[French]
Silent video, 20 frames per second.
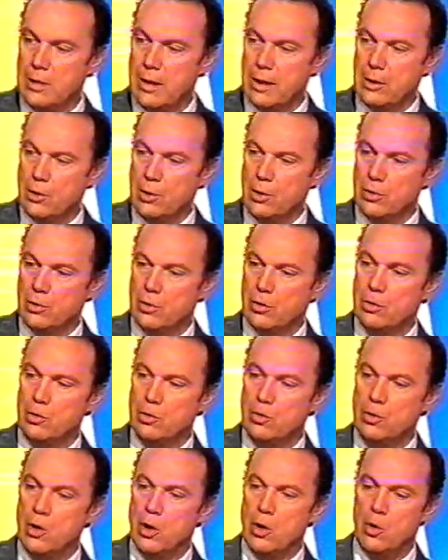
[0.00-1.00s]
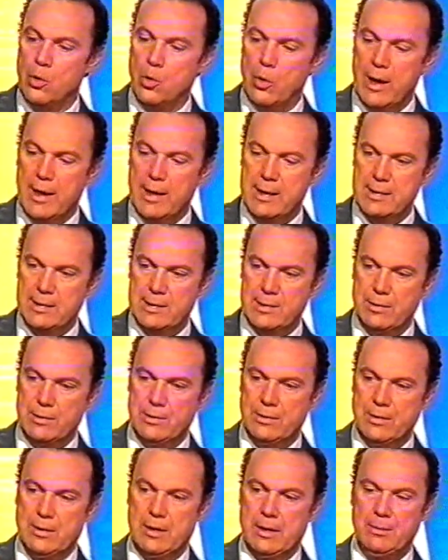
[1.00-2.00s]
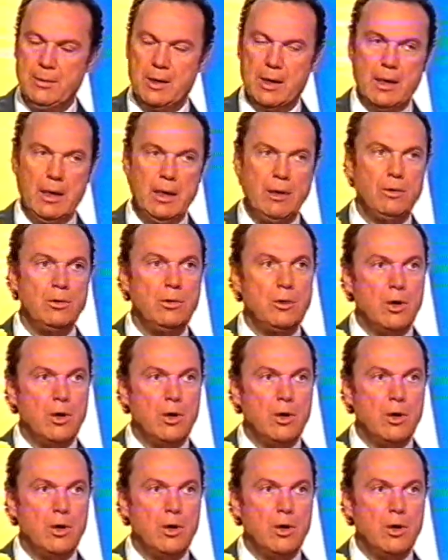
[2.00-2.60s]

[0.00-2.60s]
la côte nord-ouest de l'Amérique du